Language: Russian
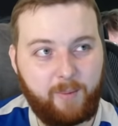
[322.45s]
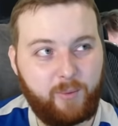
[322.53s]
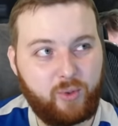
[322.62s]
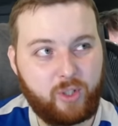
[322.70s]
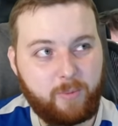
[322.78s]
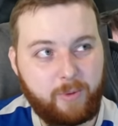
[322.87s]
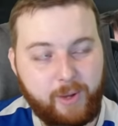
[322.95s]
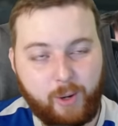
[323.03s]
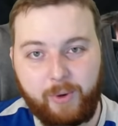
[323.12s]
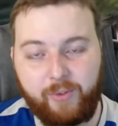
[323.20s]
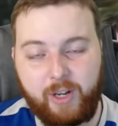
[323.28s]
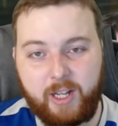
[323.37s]
Ну, то есть, к примеру,
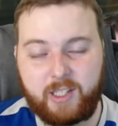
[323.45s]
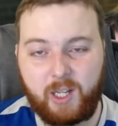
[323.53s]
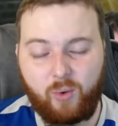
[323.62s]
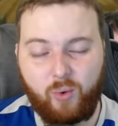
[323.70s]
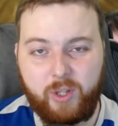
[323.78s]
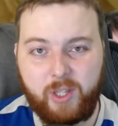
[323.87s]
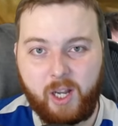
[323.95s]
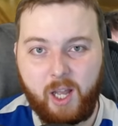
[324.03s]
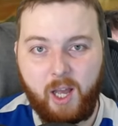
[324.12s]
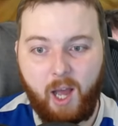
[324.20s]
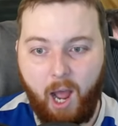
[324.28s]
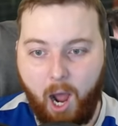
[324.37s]
появляется охотник,
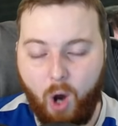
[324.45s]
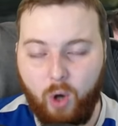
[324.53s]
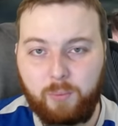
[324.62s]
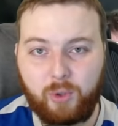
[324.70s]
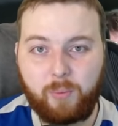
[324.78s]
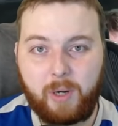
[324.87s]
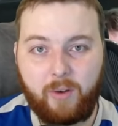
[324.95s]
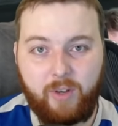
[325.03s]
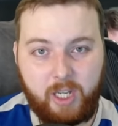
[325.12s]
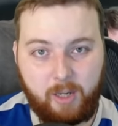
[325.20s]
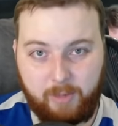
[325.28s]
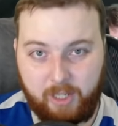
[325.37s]
а он под
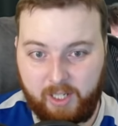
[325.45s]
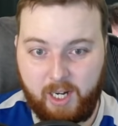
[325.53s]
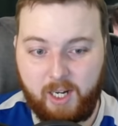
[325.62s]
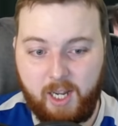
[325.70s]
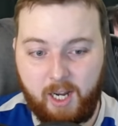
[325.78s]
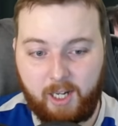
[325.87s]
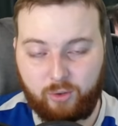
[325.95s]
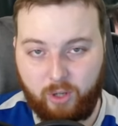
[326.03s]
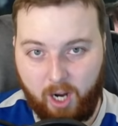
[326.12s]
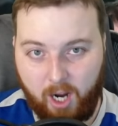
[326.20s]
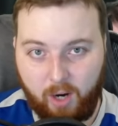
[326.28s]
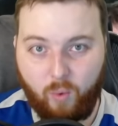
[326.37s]
управлением игрока, который
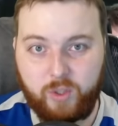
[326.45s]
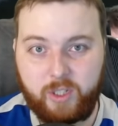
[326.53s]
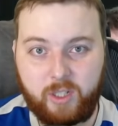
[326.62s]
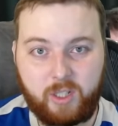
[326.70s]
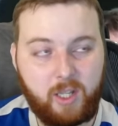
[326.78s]
охотится на